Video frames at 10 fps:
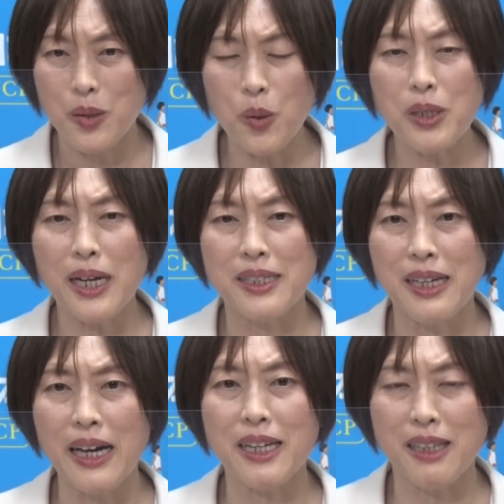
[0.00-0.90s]
今
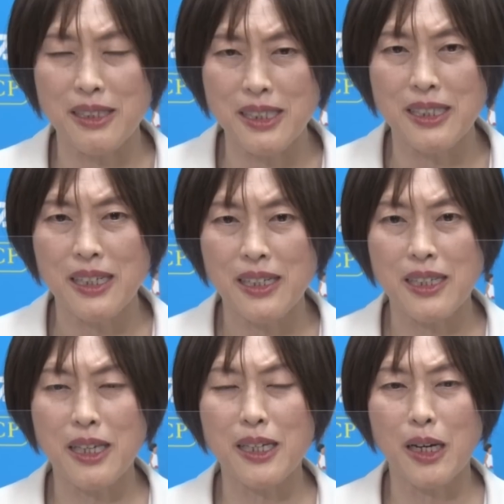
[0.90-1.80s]
回新たに
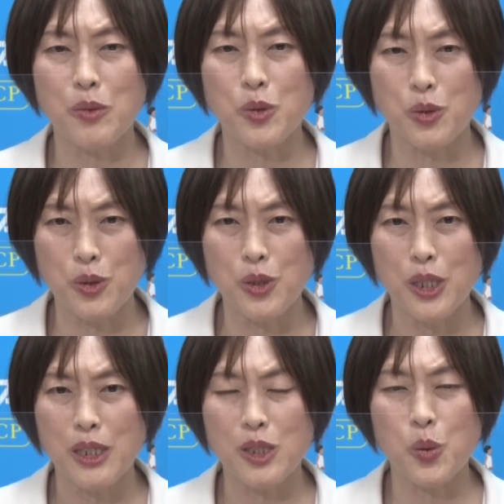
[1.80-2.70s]
提案をする
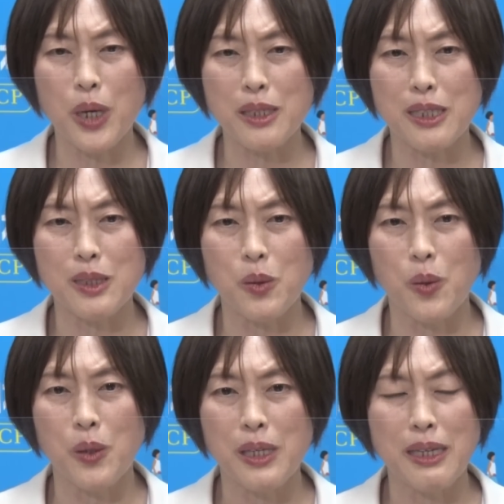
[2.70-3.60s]
奨学金
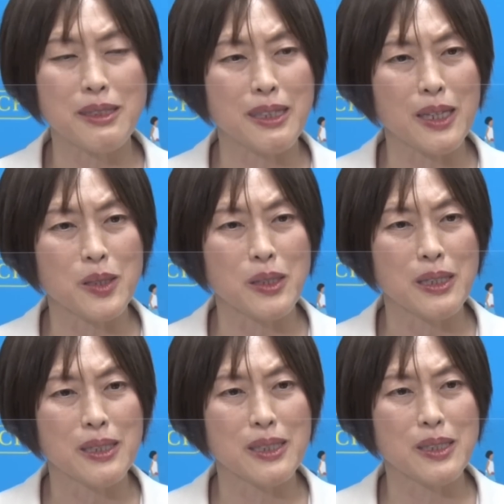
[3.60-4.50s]
の返済
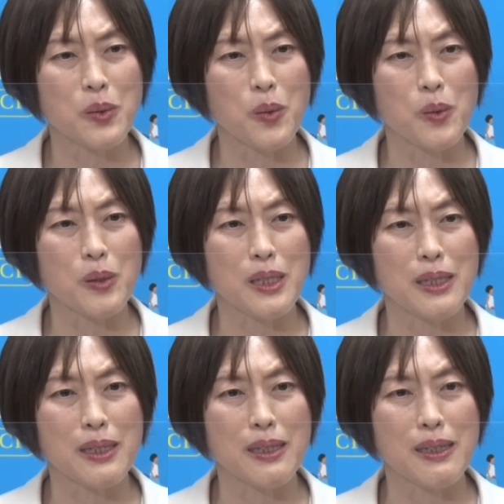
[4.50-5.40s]
の、
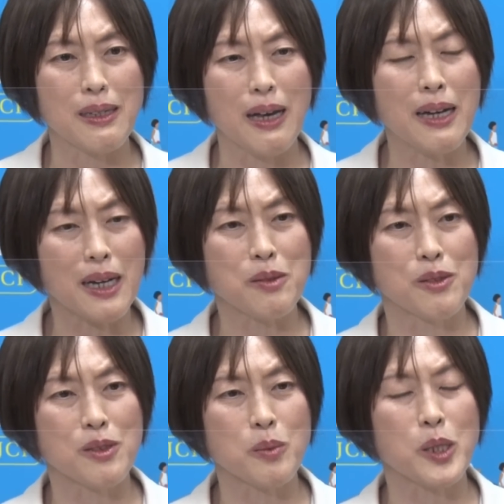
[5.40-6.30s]
え半
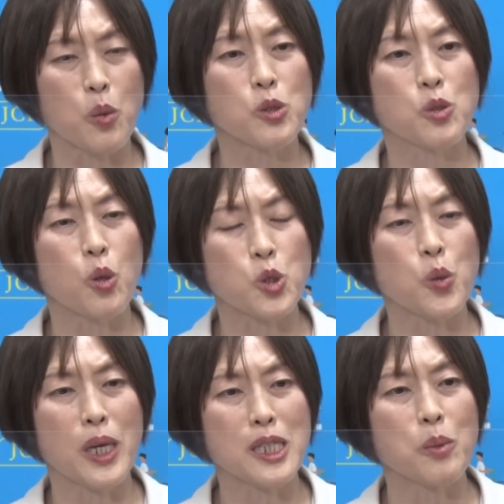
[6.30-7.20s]
額、つまり 5, 5
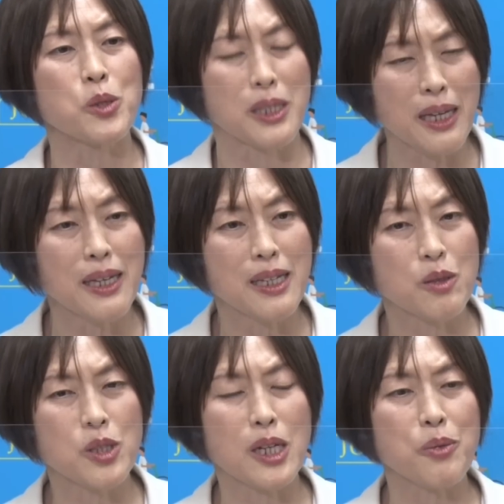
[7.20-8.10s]
兆円規模でね、
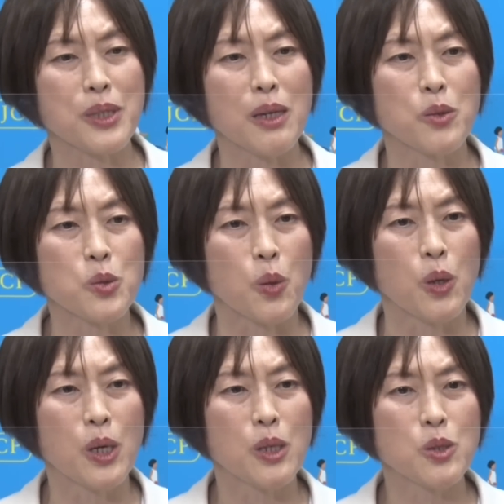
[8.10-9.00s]
国が負担を
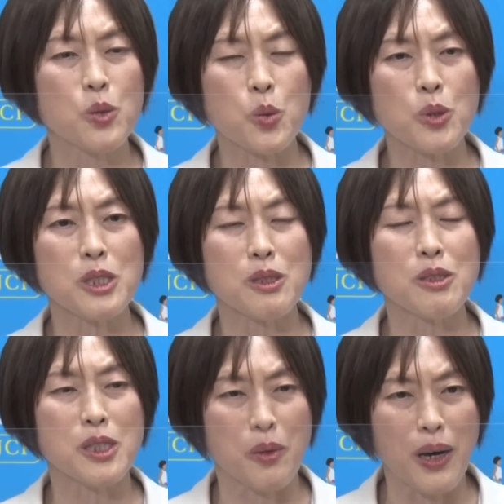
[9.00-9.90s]
ということにつ
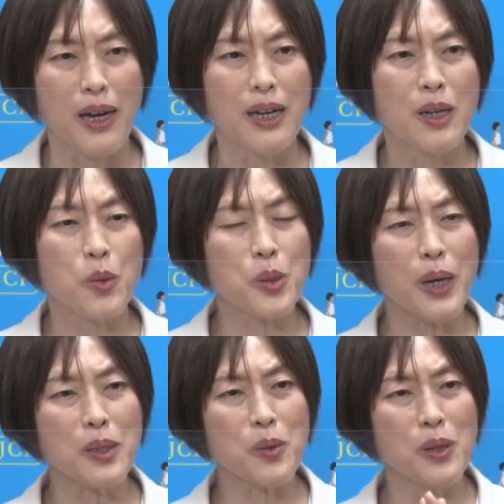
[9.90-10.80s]
いては、これ
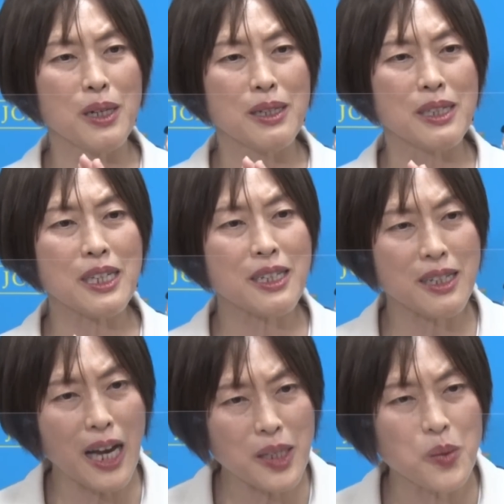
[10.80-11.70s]
はあの1
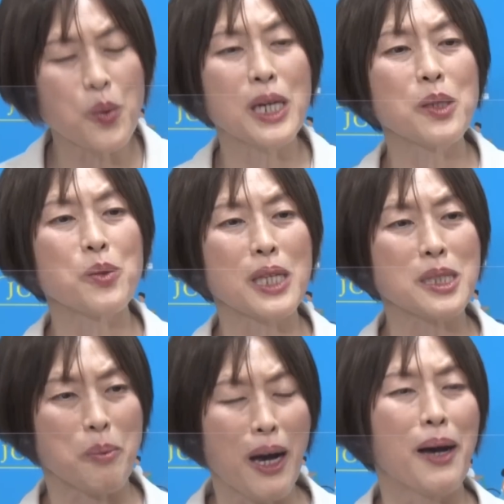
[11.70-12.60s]
回お金を出
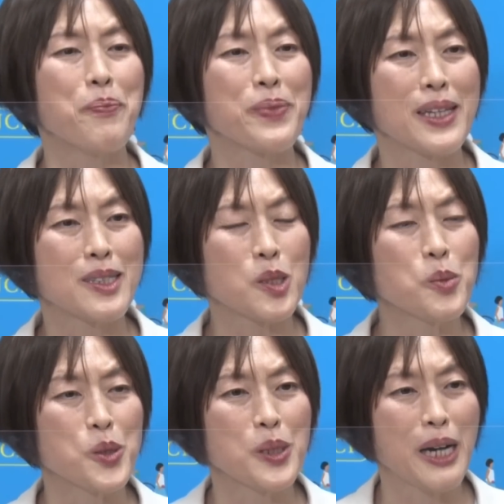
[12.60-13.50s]
せば済
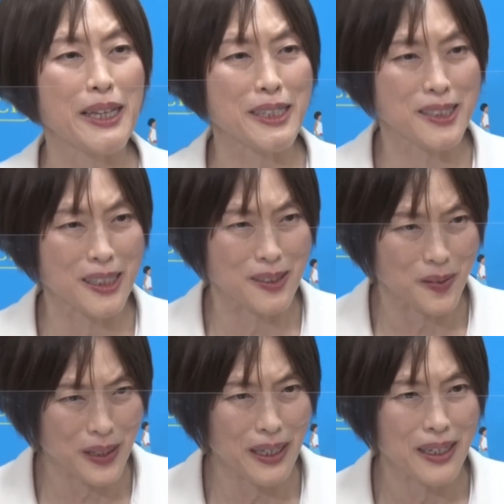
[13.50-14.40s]
む話です
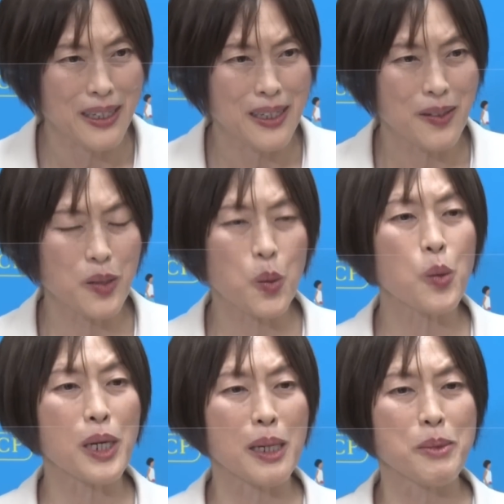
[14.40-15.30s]
ので、これはど
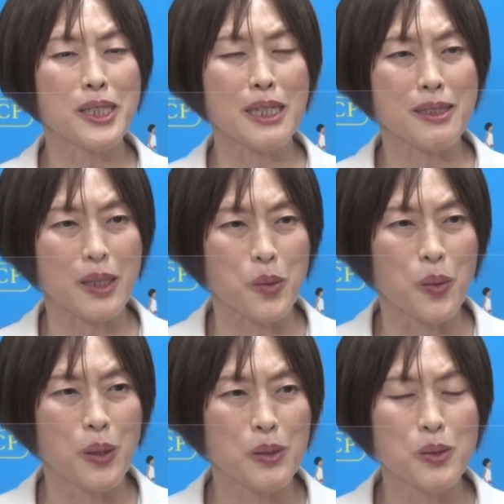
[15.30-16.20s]
こから見出すか
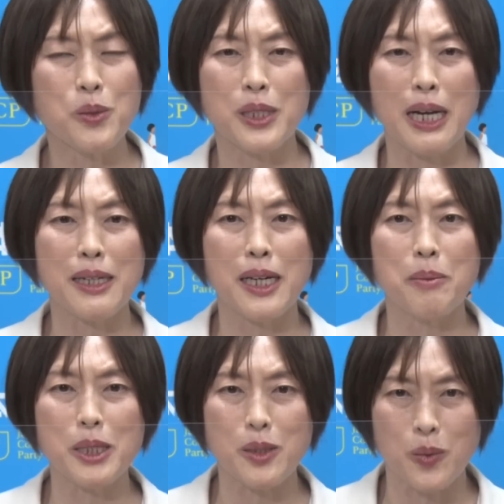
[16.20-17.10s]
というふうに考え
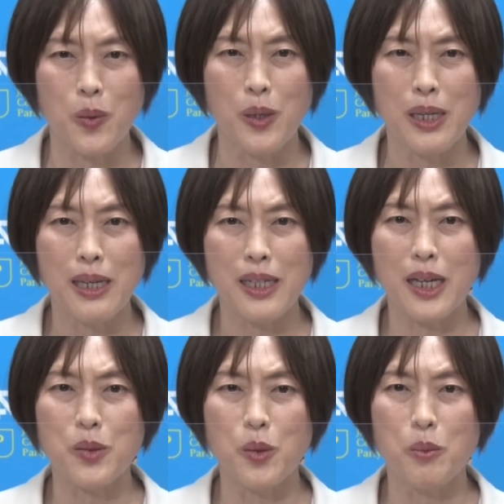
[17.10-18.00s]
ますと、やはり
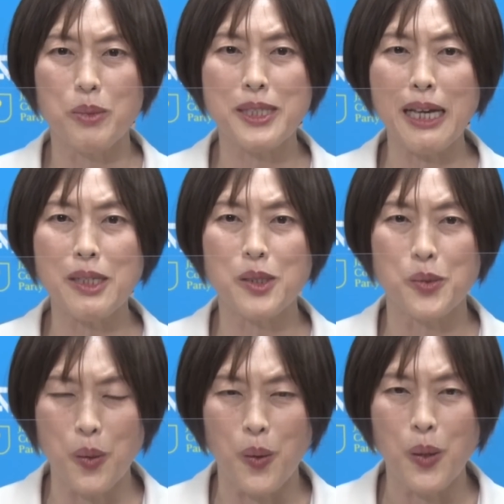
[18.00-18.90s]
あの
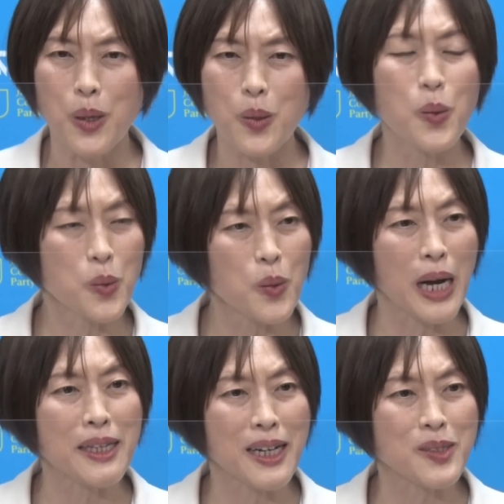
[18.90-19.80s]
ミサイルを今後
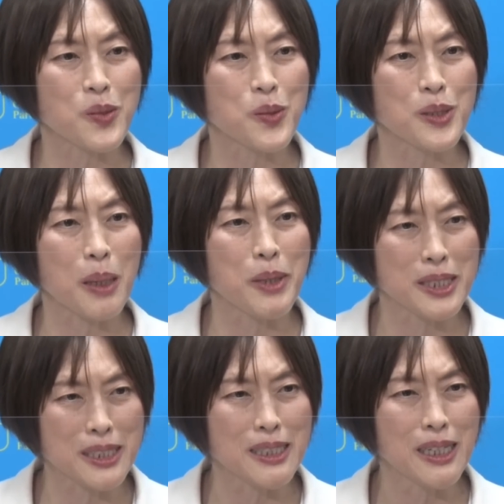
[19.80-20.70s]
開発するため
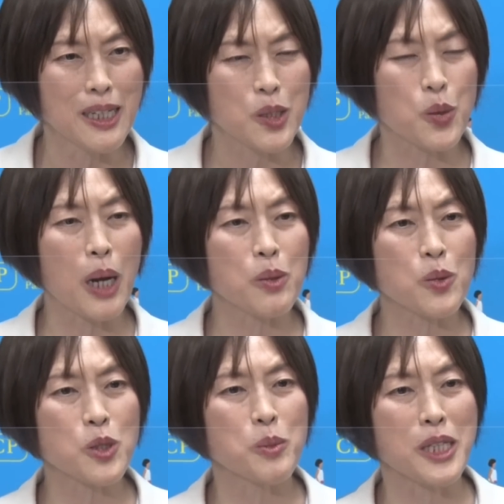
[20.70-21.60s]
に巨額
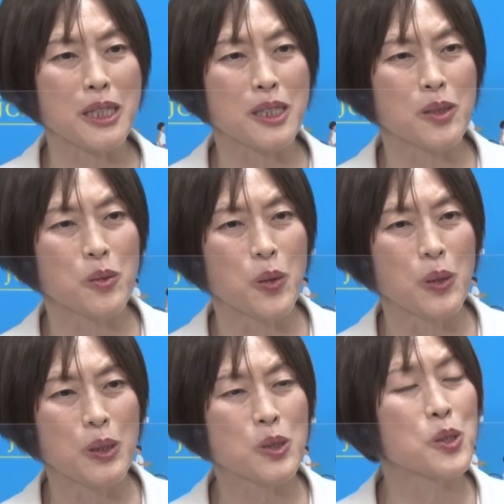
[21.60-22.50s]
の積立金
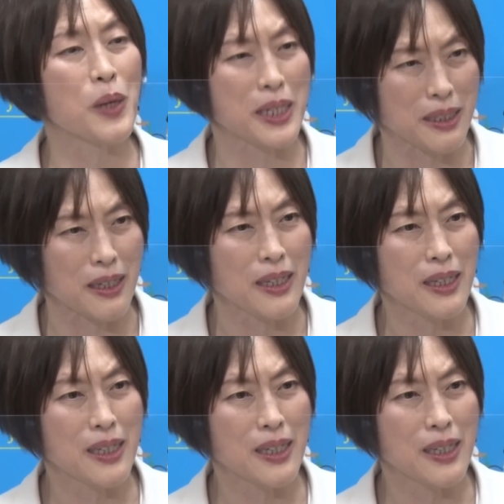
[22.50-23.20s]
をするわけで、